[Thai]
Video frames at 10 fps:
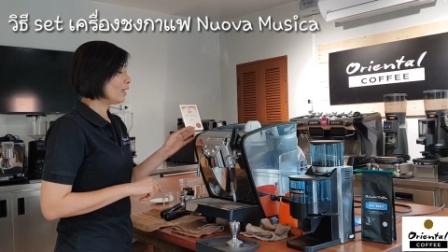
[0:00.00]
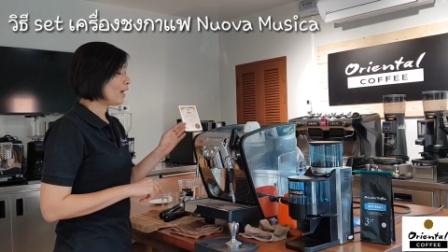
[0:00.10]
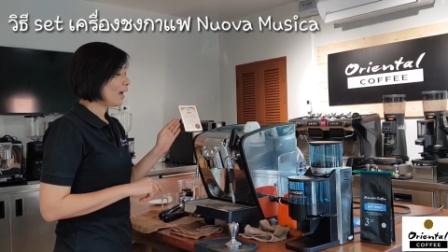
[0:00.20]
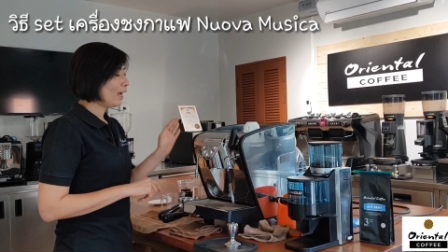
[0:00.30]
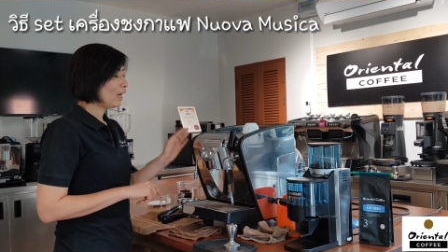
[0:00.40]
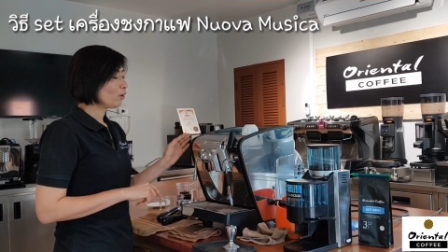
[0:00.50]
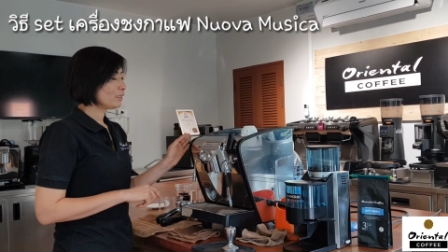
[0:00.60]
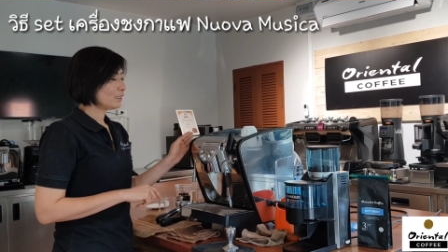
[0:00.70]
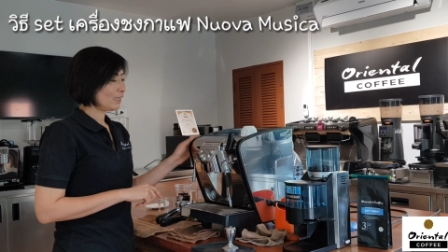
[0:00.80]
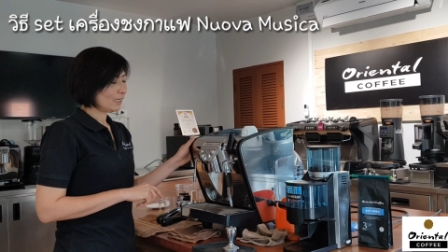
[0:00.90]
นะคะ เรา
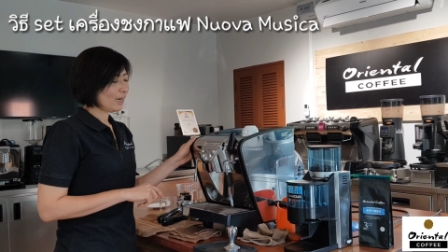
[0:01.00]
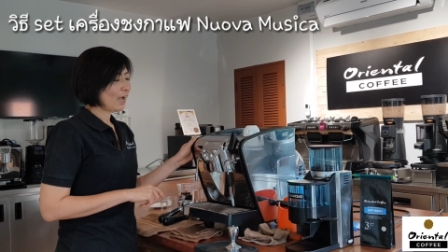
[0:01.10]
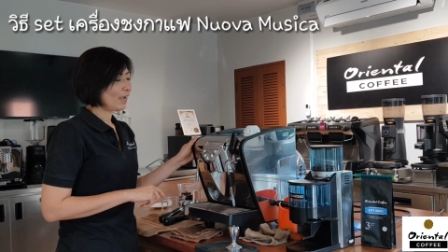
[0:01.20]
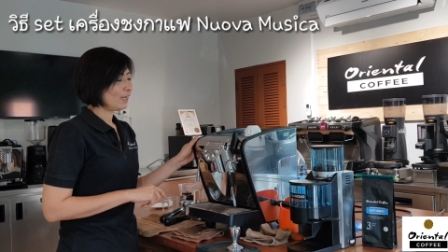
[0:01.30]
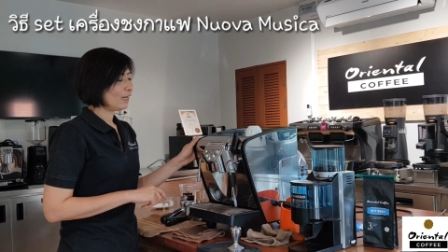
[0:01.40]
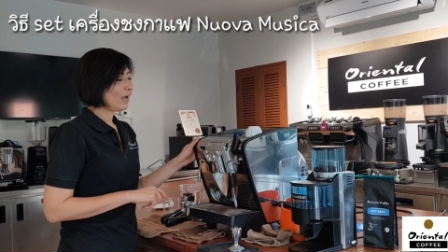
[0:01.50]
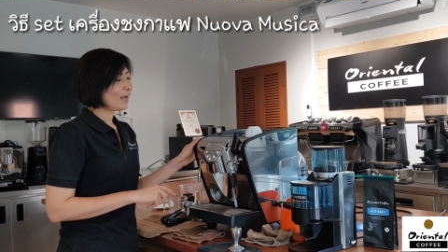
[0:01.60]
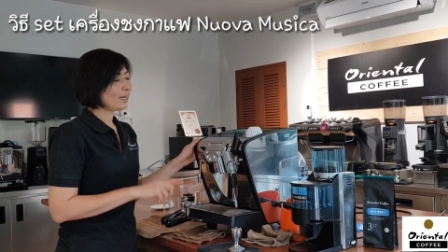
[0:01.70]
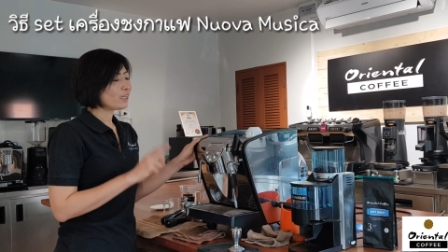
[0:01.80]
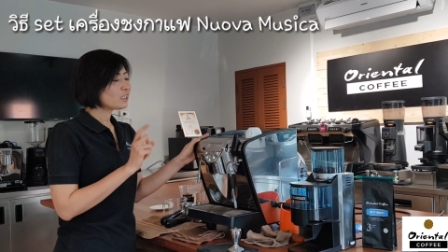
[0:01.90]
จะเซตยังไงนะคะ
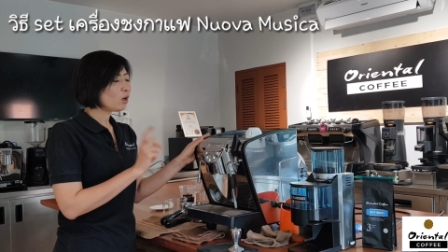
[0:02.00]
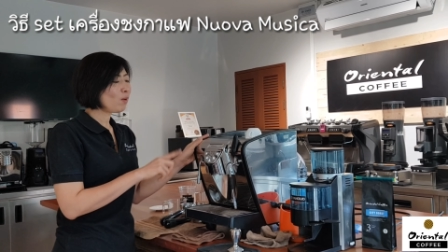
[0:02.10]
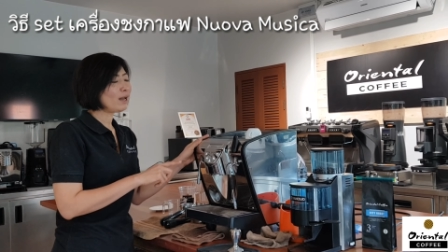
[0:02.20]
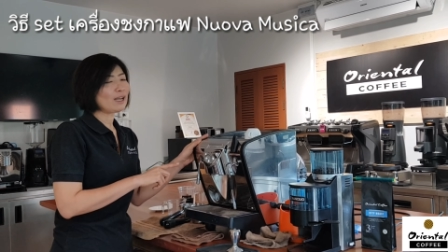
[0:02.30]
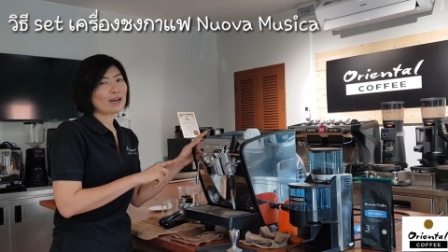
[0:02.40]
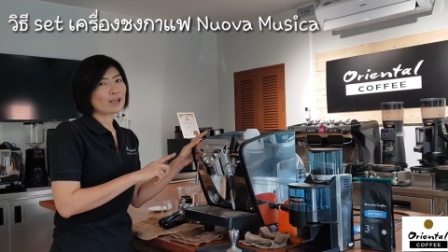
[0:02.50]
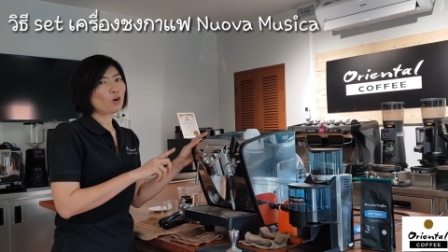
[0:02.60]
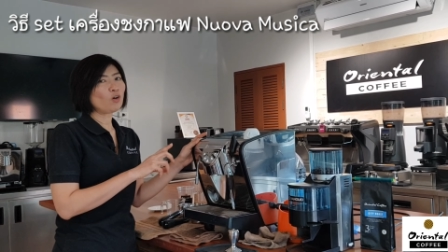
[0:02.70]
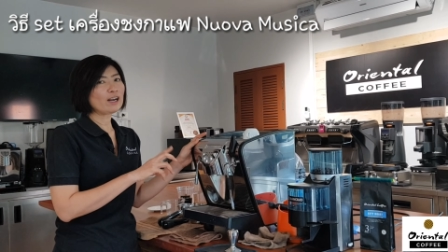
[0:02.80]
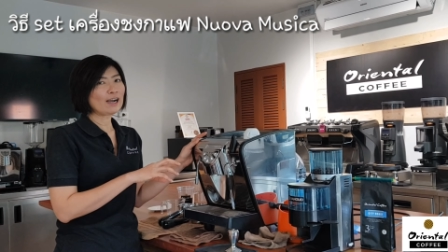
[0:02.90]
เน่เชื่อว่าหลาย
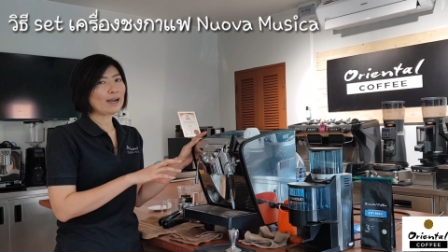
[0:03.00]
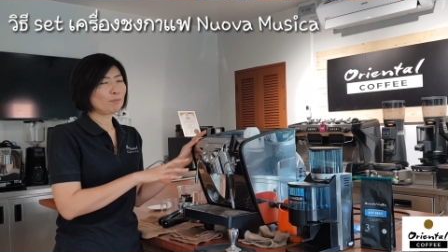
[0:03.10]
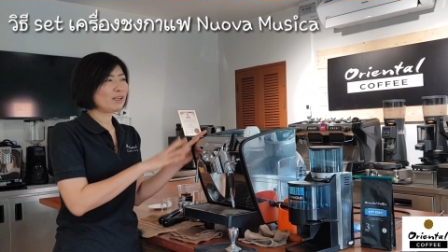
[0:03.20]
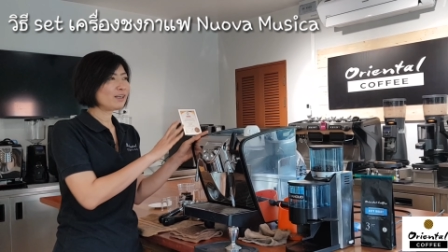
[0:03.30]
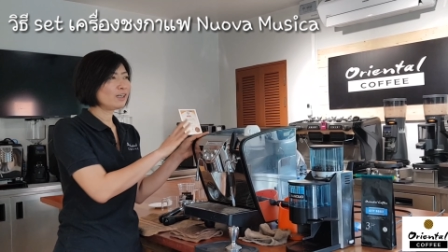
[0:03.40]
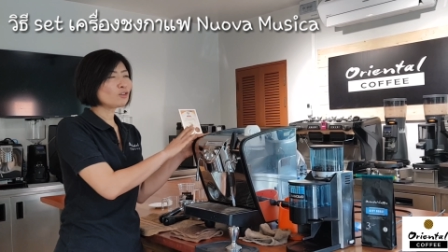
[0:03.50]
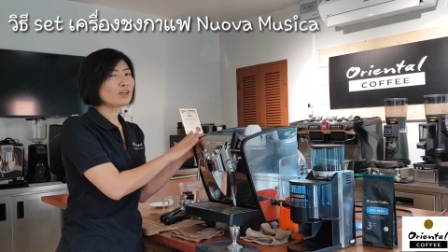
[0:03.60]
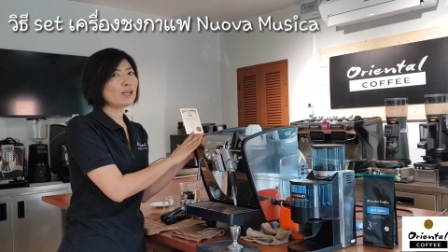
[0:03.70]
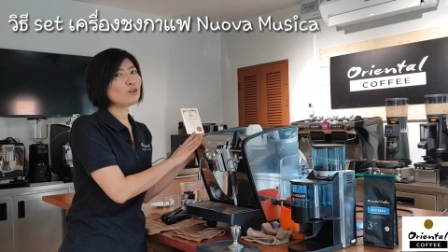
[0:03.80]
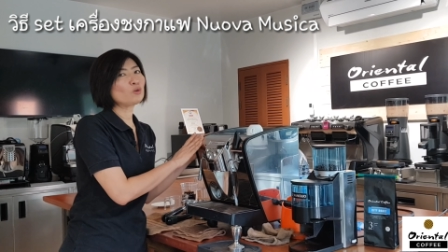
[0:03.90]
ๆคนนะคะ มีเครื่องตัว
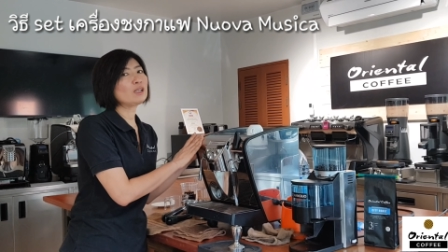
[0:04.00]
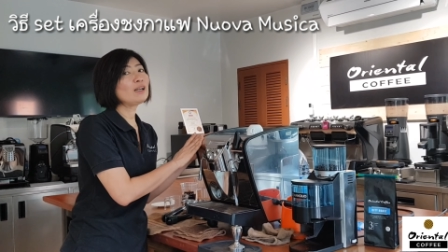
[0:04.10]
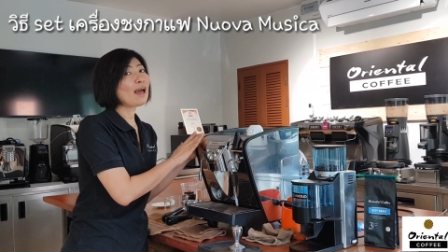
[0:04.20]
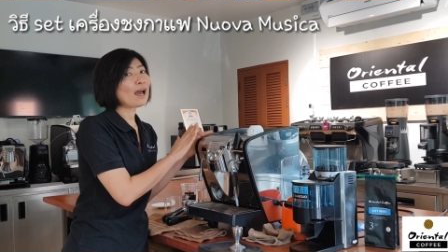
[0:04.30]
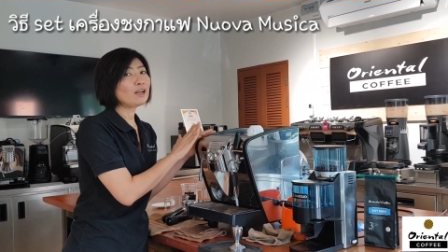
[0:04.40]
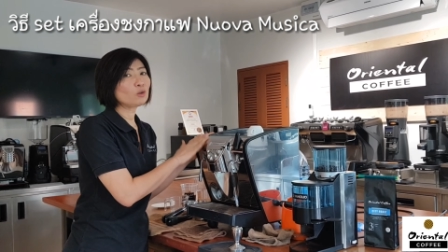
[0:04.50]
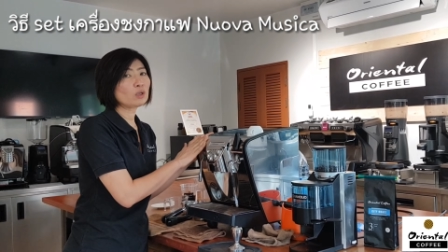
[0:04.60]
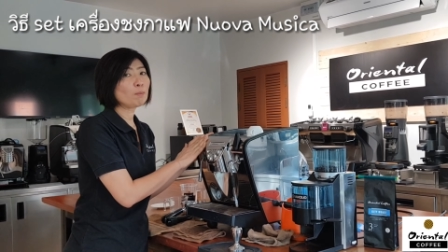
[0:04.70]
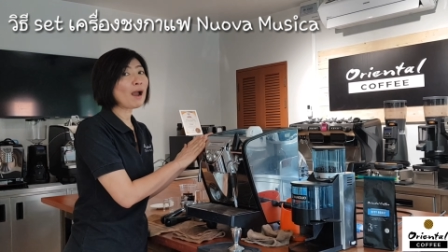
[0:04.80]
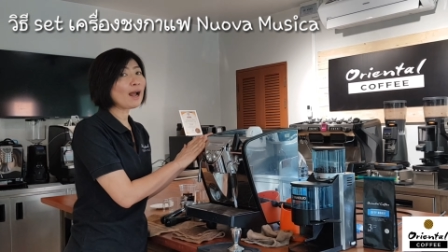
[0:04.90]
นี้อยู่ที่ร้านหรืออ
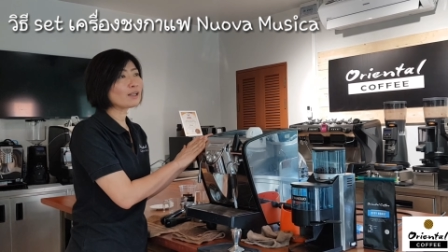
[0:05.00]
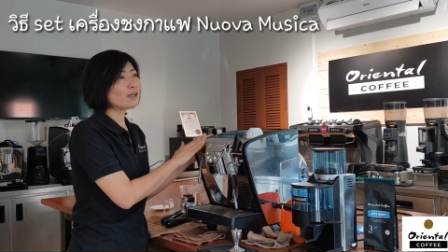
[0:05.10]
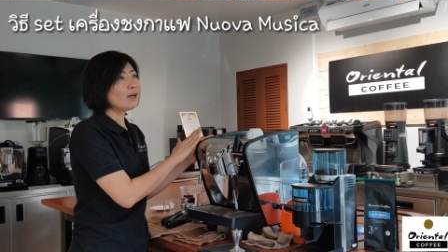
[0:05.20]
ยู่ที่บ้าน